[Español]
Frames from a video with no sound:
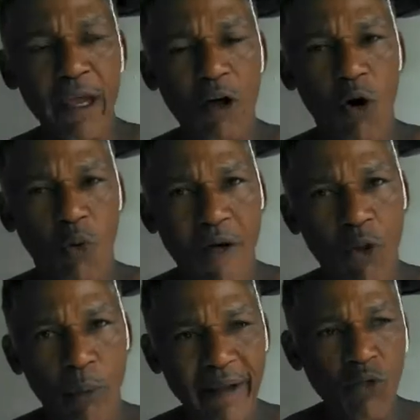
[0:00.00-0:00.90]
dijo
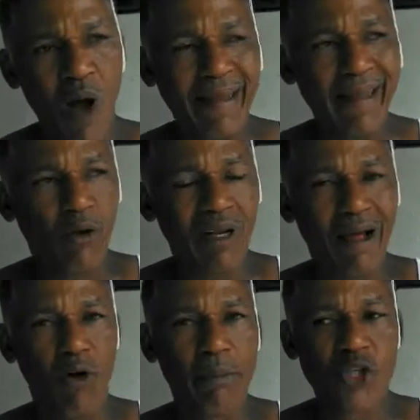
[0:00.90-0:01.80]
cuando vino aquí con
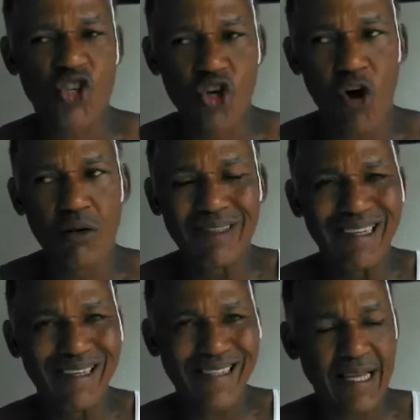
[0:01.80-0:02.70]
la comisión
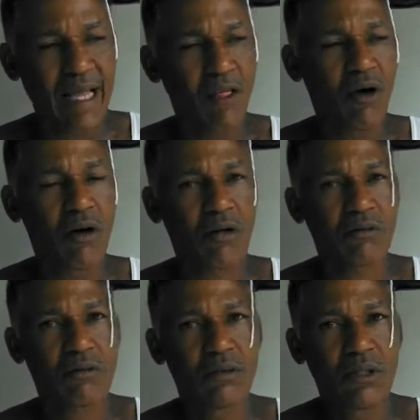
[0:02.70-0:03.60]
el senador
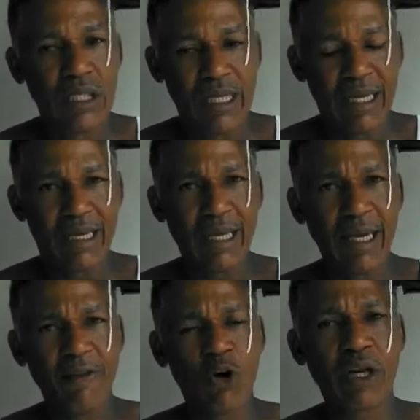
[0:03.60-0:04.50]

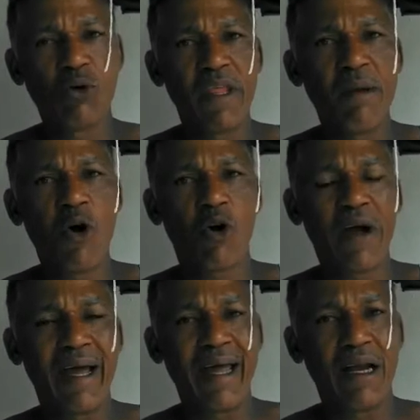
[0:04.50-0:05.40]
que reunimos
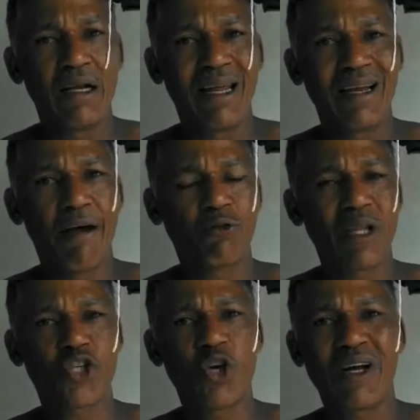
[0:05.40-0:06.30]
con él en la
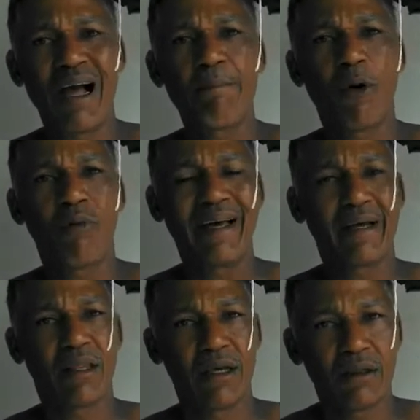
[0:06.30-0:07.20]
Fundación Campo
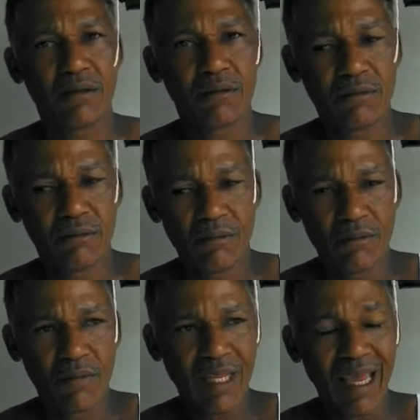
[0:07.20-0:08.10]
Verde
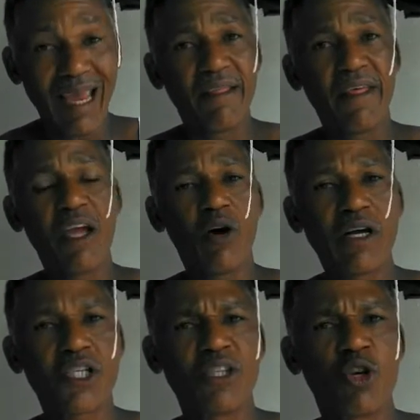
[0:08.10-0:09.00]
él dijo
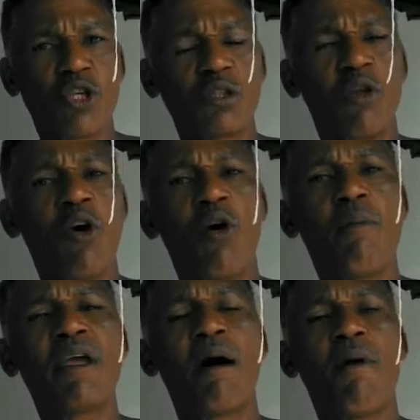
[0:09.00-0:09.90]
que si nosotros no
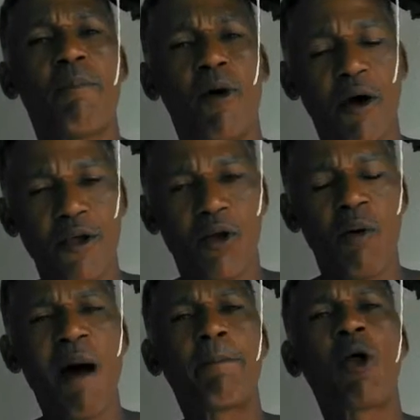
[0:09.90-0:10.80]
comíamos pollo,
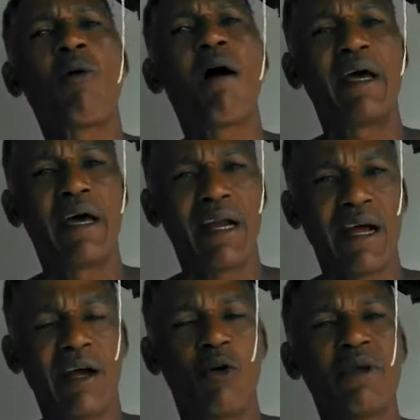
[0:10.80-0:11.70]
lo más probable era
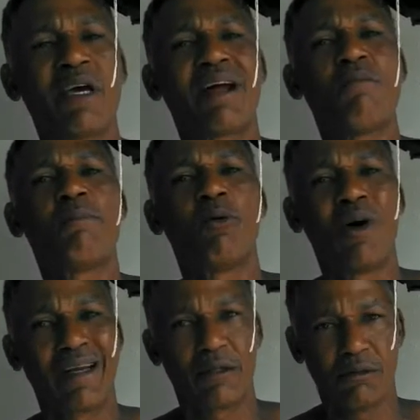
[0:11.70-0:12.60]
que comiéramos
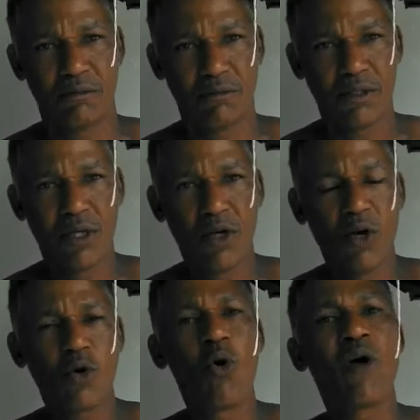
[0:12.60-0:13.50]
puerco
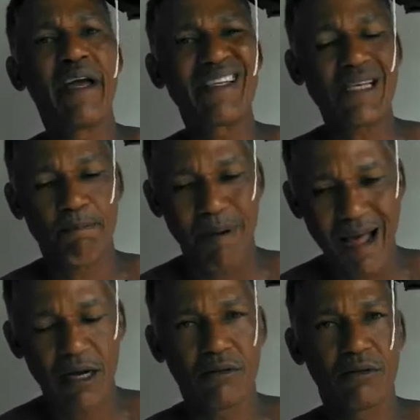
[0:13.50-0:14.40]
con ese
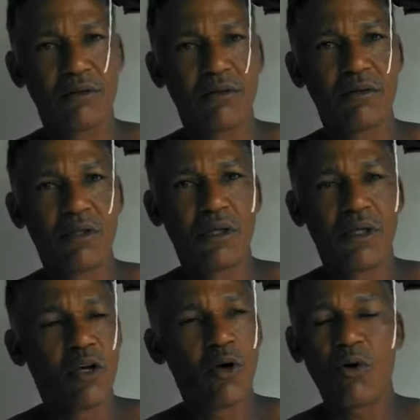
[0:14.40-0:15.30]
pago,
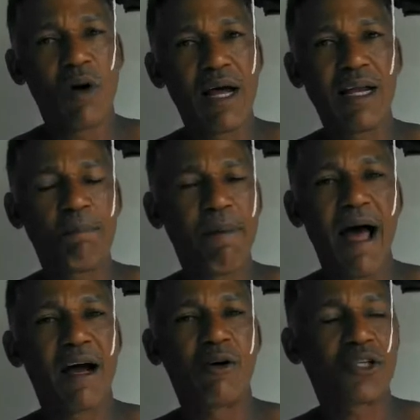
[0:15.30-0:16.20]
lo cual el
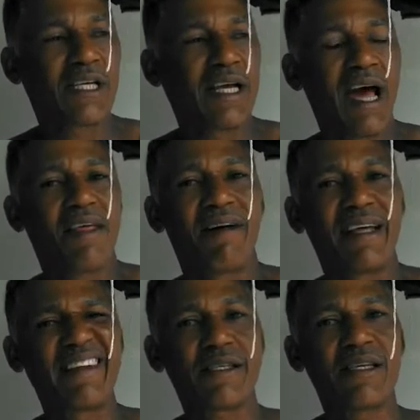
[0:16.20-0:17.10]
pago se ha
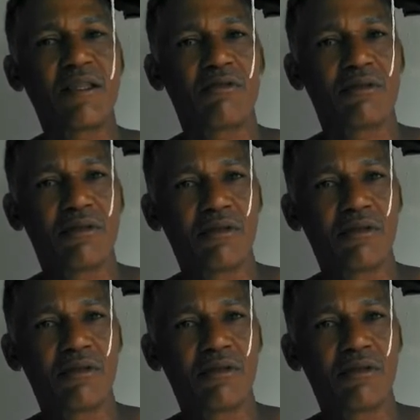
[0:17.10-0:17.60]
desvanecido.